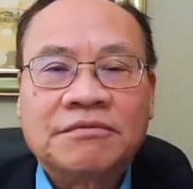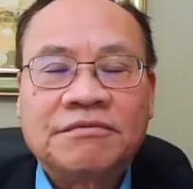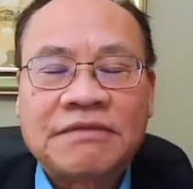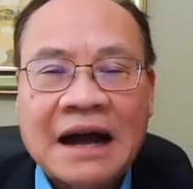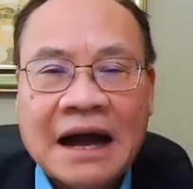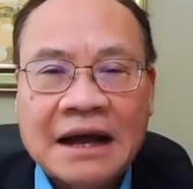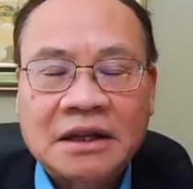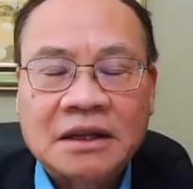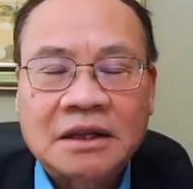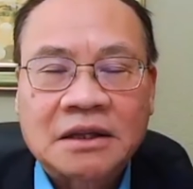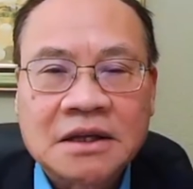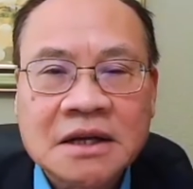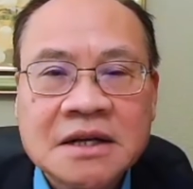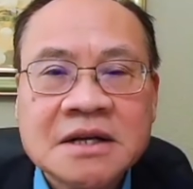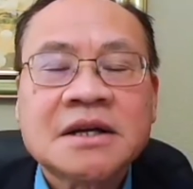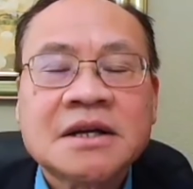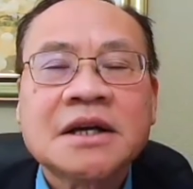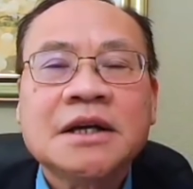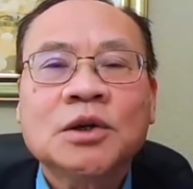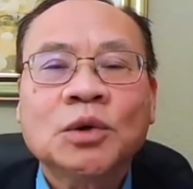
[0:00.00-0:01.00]
và
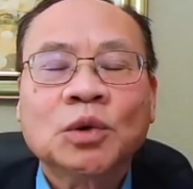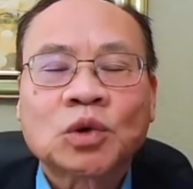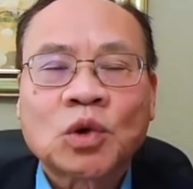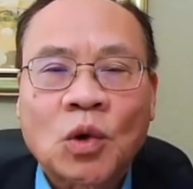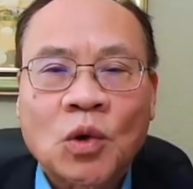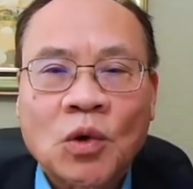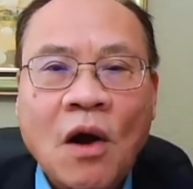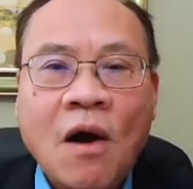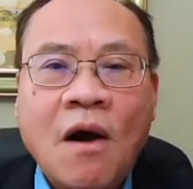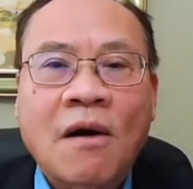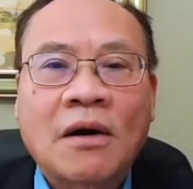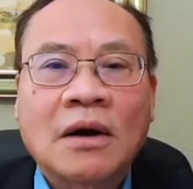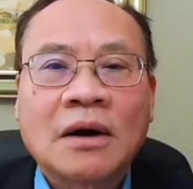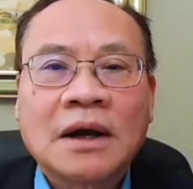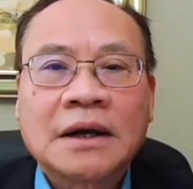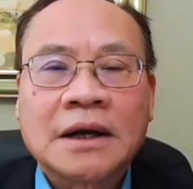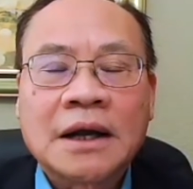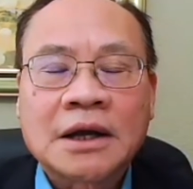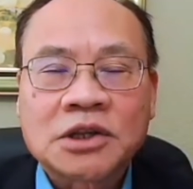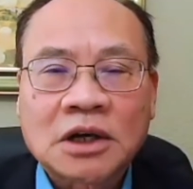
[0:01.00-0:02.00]
chính cái yếu tố đó
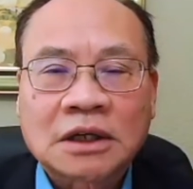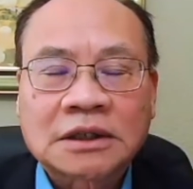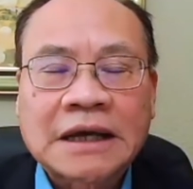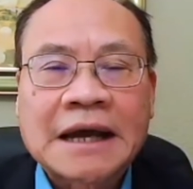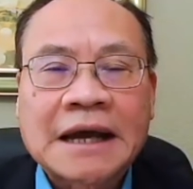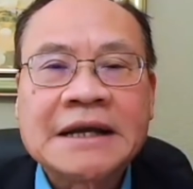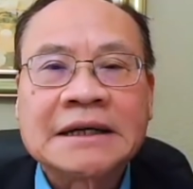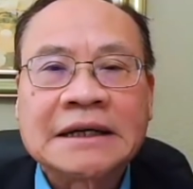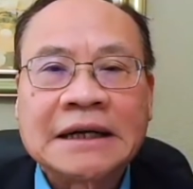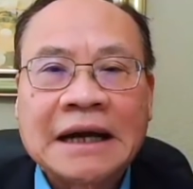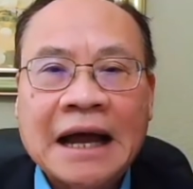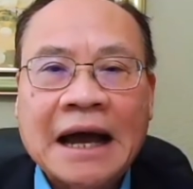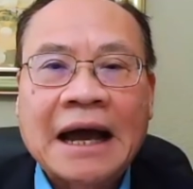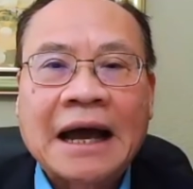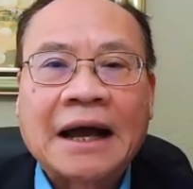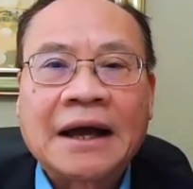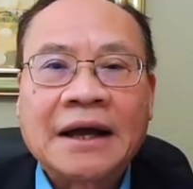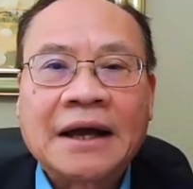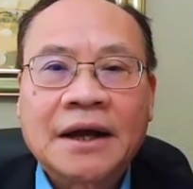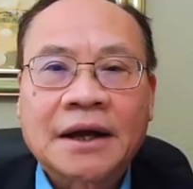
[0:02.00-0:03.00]
nó cho thấy rằng
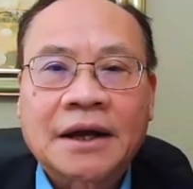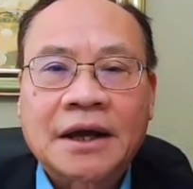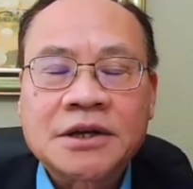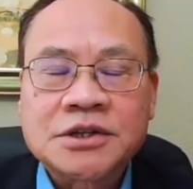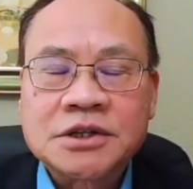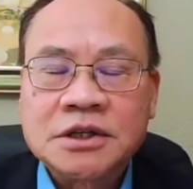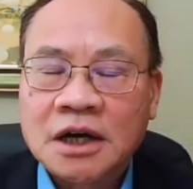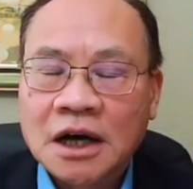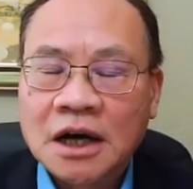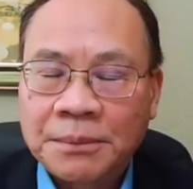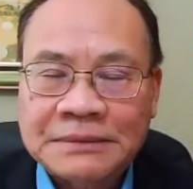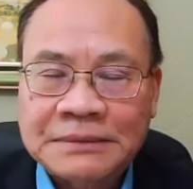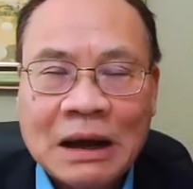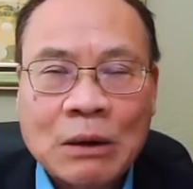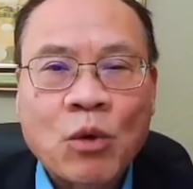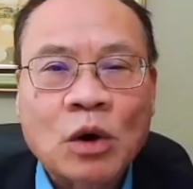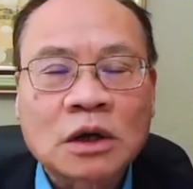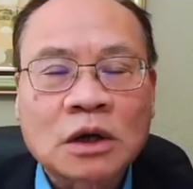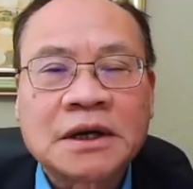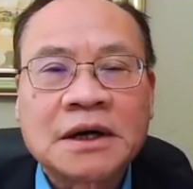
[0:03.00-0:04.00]
là cái sự hợp tác
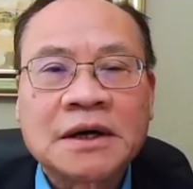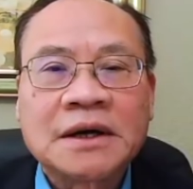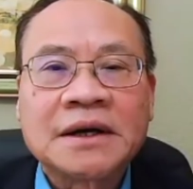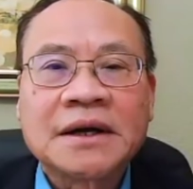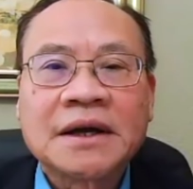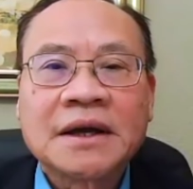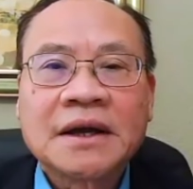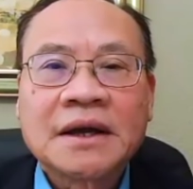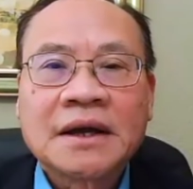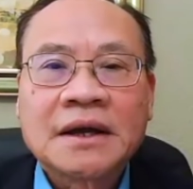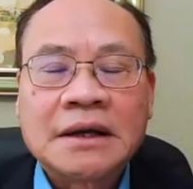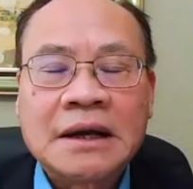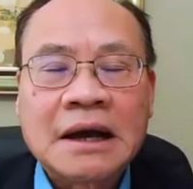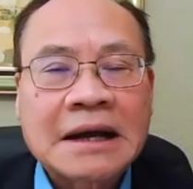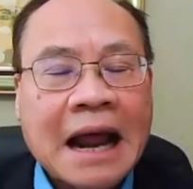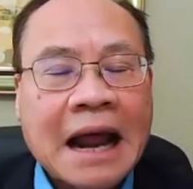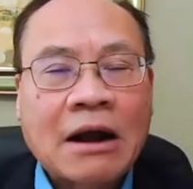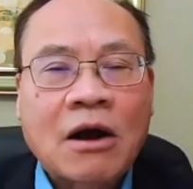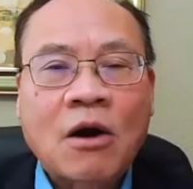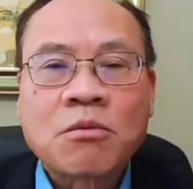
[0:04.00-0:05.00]
quốc tế nó
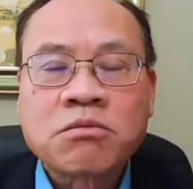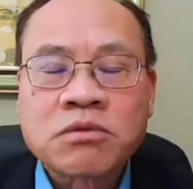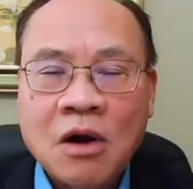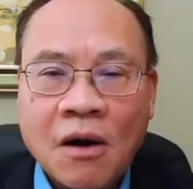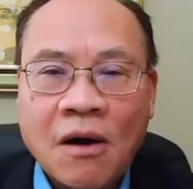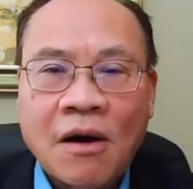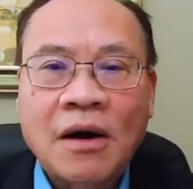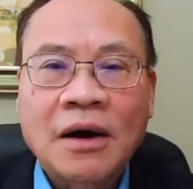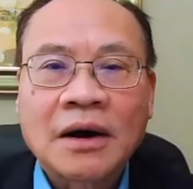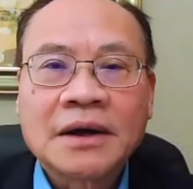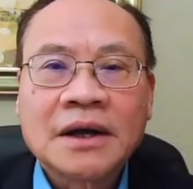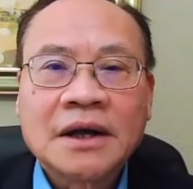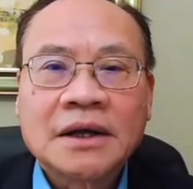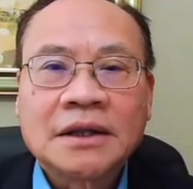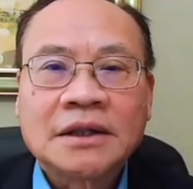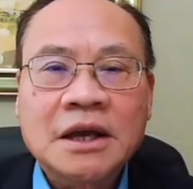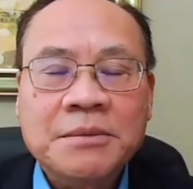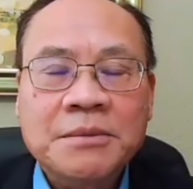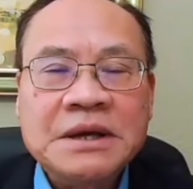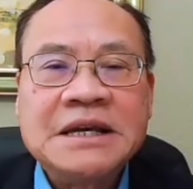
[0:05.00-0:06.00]
đã không có
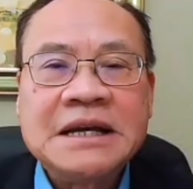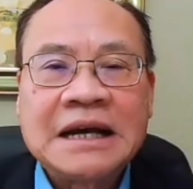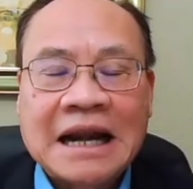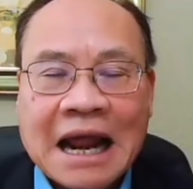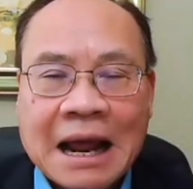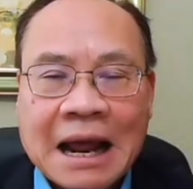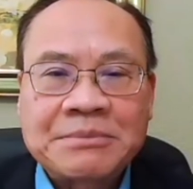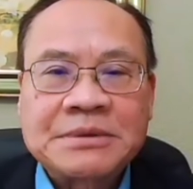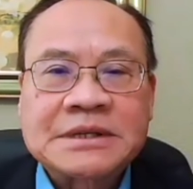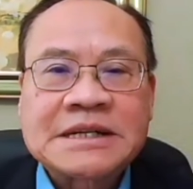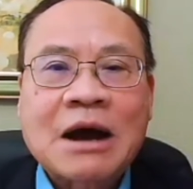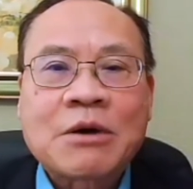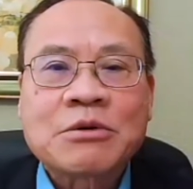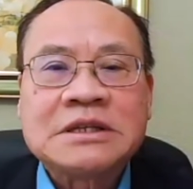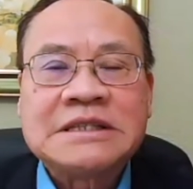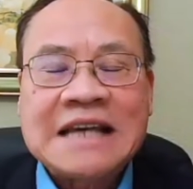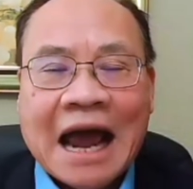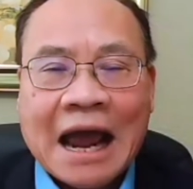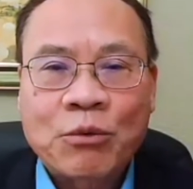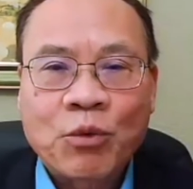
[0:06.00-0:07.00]
thì bây giờ làm sao
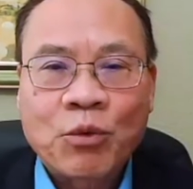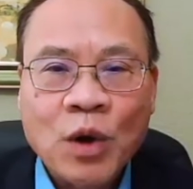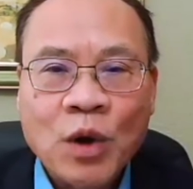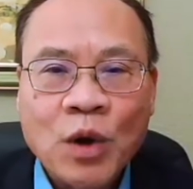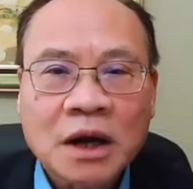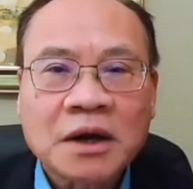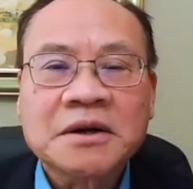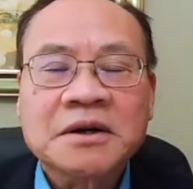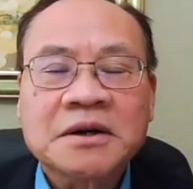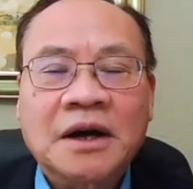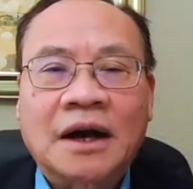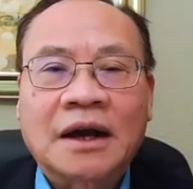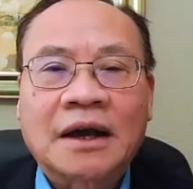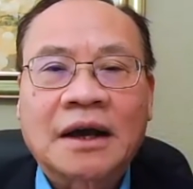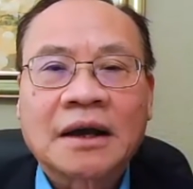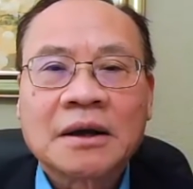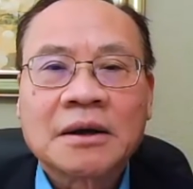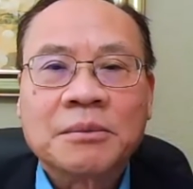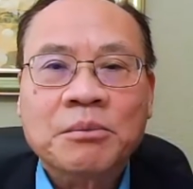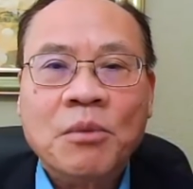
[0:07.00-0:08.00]
giải quyết được
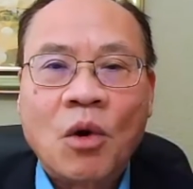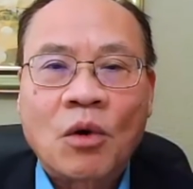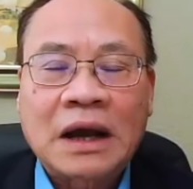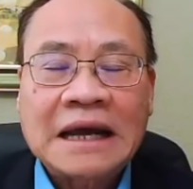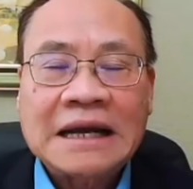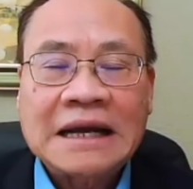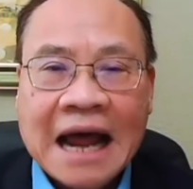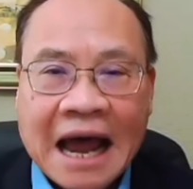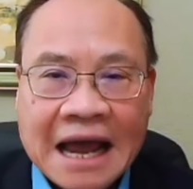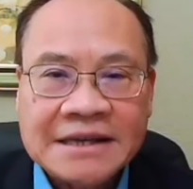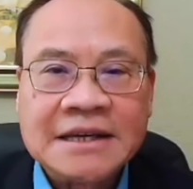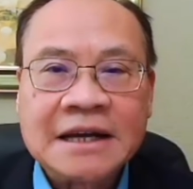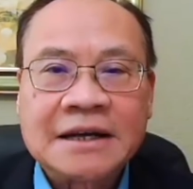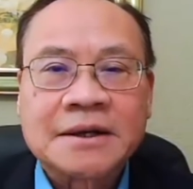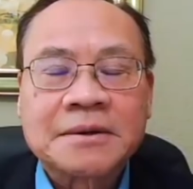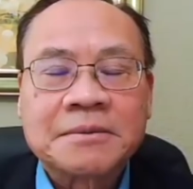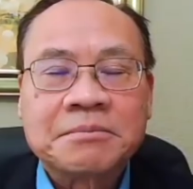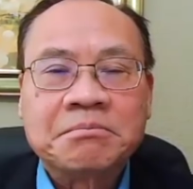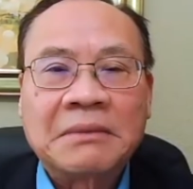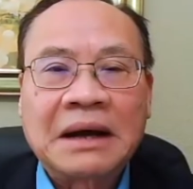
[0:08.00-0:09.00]
một cái đại dịch
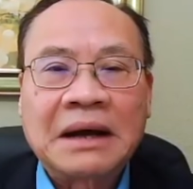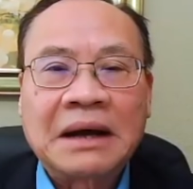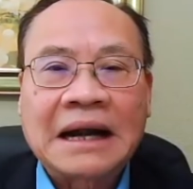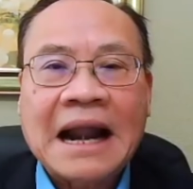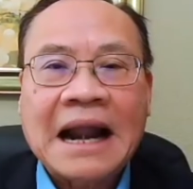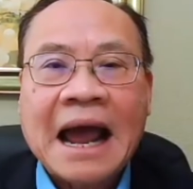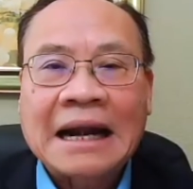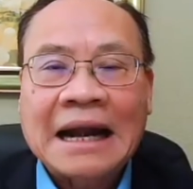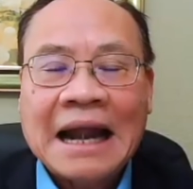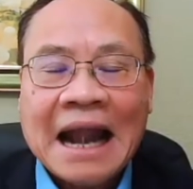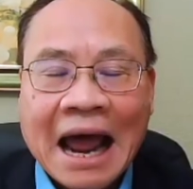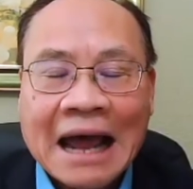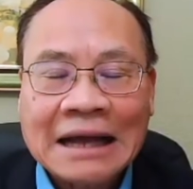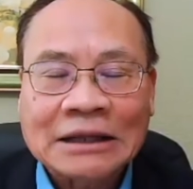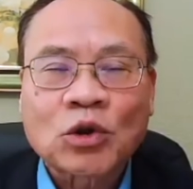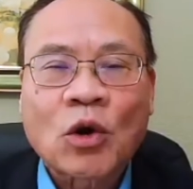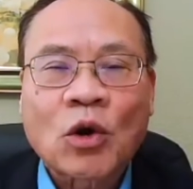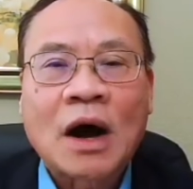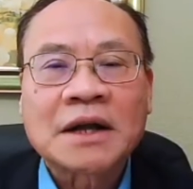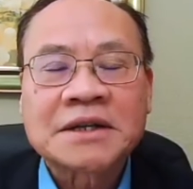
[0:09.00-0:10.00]
mà đang lan
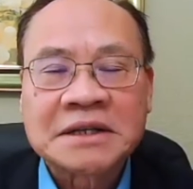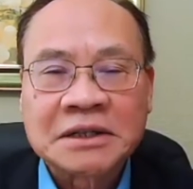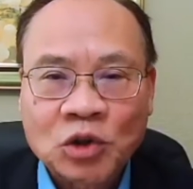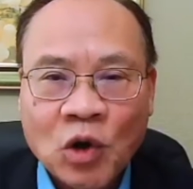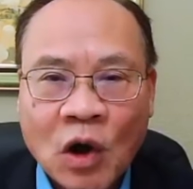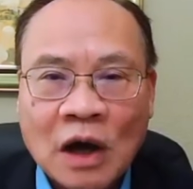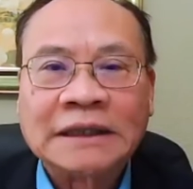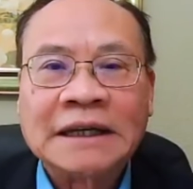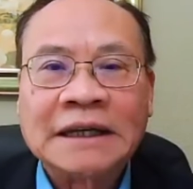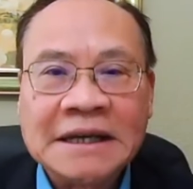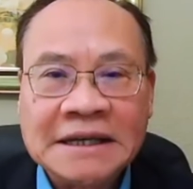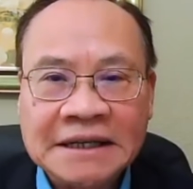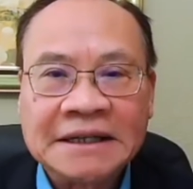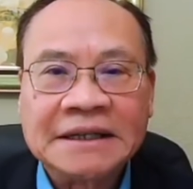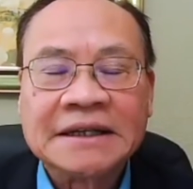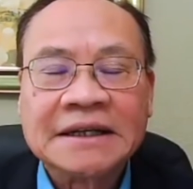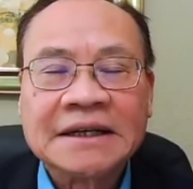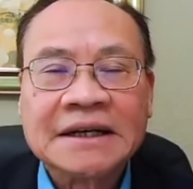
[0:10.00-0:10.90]
tỏa trên toàn thế giới